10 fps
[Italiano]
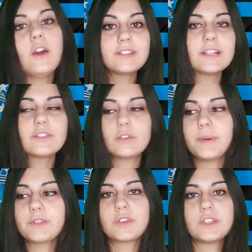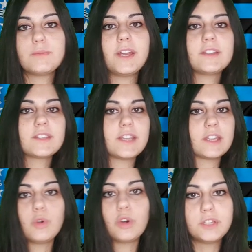Tra l'altro hanno preso Chris Manners che era
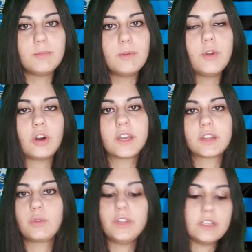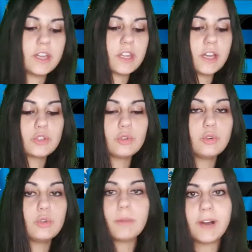un ottimo blocker, quindi era, è solo
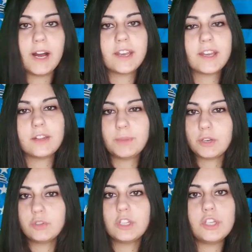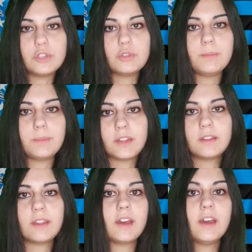normale che abbiano deciso di
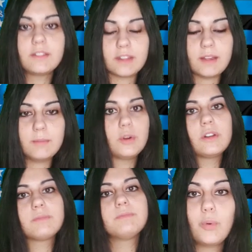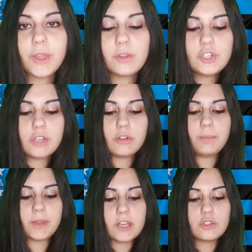prendere Tremble. Quarto giro hanno
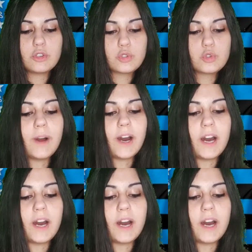preso Chuba